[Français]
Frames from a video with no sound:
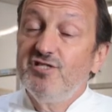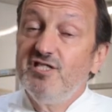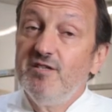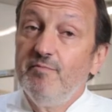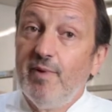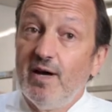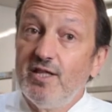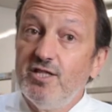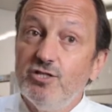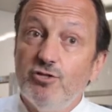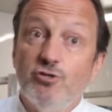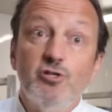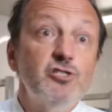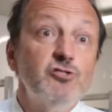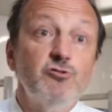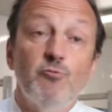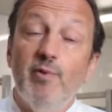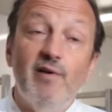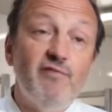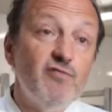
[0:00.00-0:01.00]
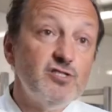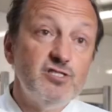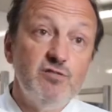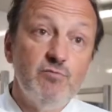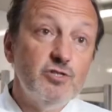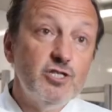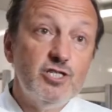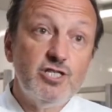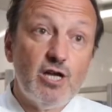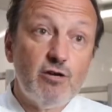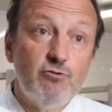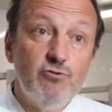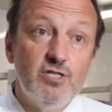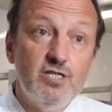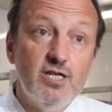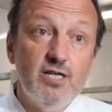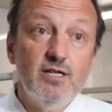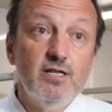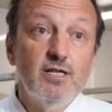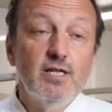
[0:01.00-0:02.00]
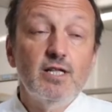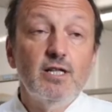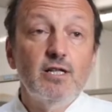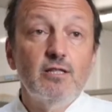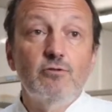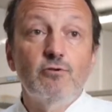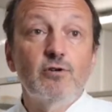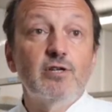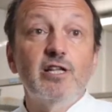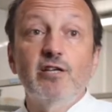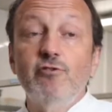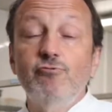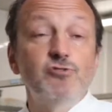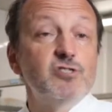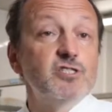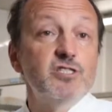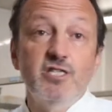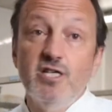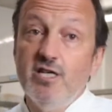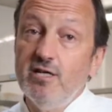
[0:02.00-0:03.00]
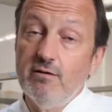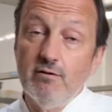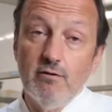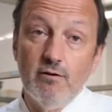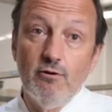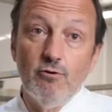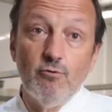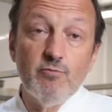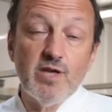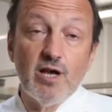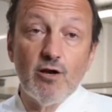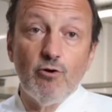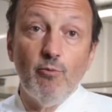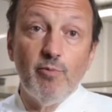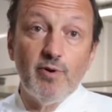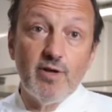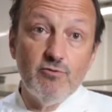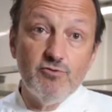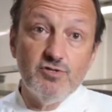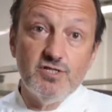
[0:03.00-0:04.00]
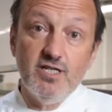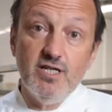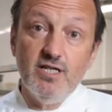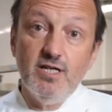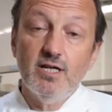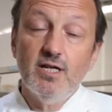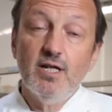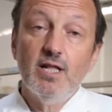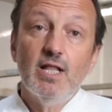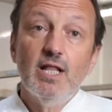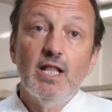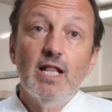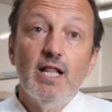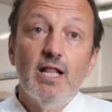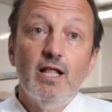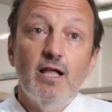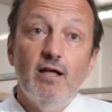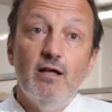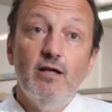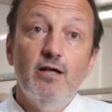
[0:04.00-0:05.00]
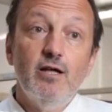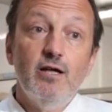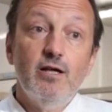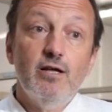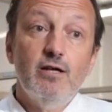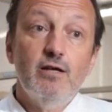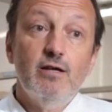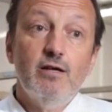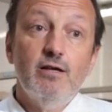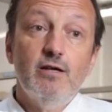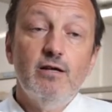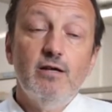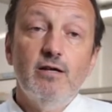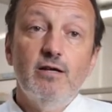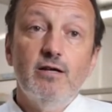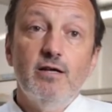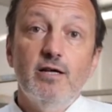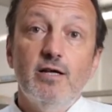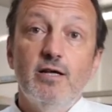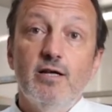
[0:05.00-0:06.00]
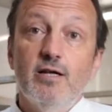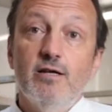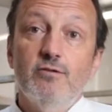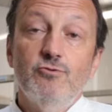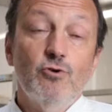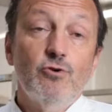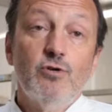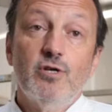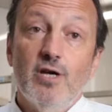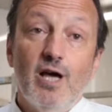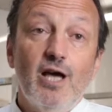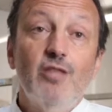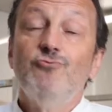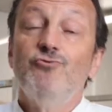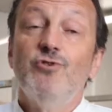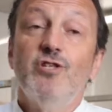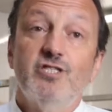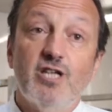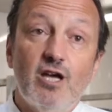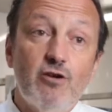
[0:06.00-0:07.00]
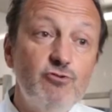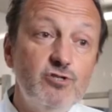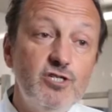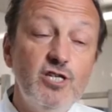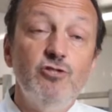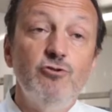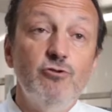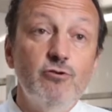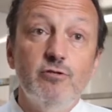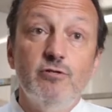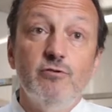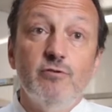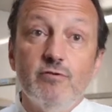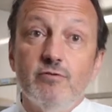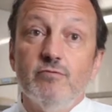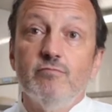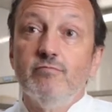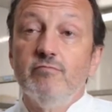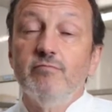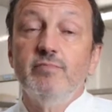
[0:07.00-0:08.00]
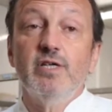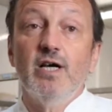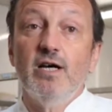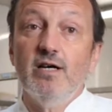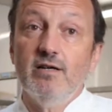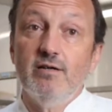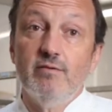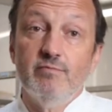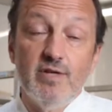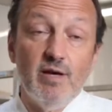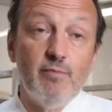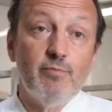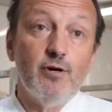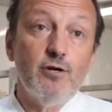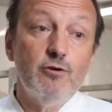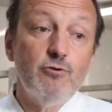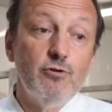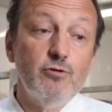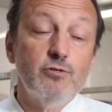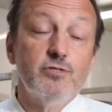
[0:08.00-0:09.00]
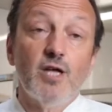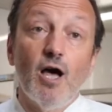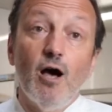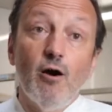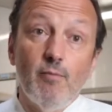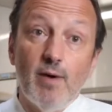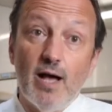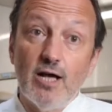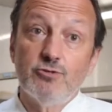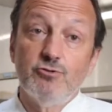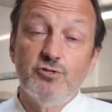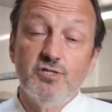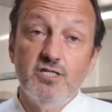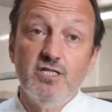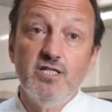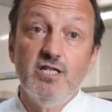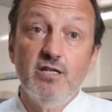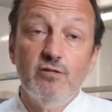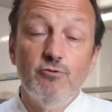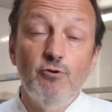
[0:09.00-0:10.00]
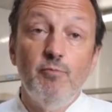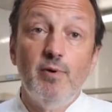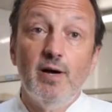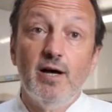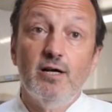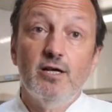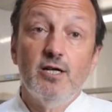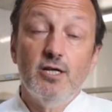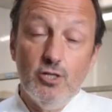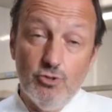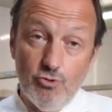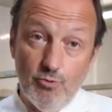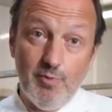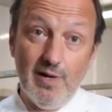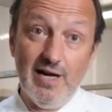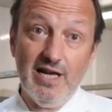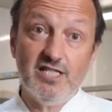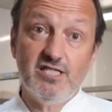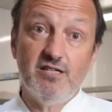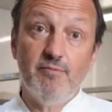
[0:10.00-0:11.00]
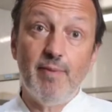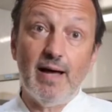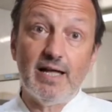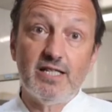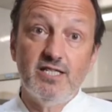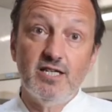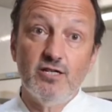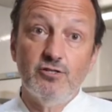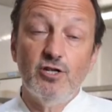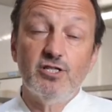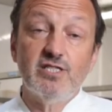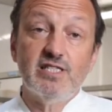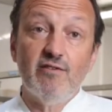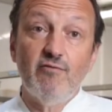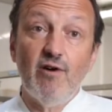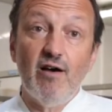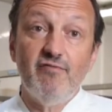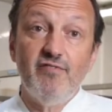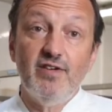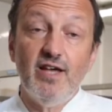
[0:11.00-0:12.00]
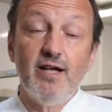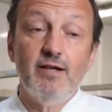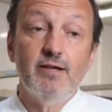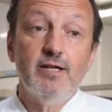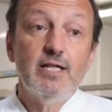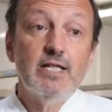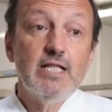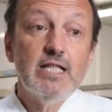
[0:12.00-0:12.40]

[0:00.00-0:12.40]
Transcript: aussi par des gens qui ne sont pas forcément des charcutiers. Donc les cuisiniers l'ont bien compris aussi. donc à nous les charcutiers de bien, bien prendre le train en marche aussi et de ne pas, de pas laisser partir notre savoir-faire.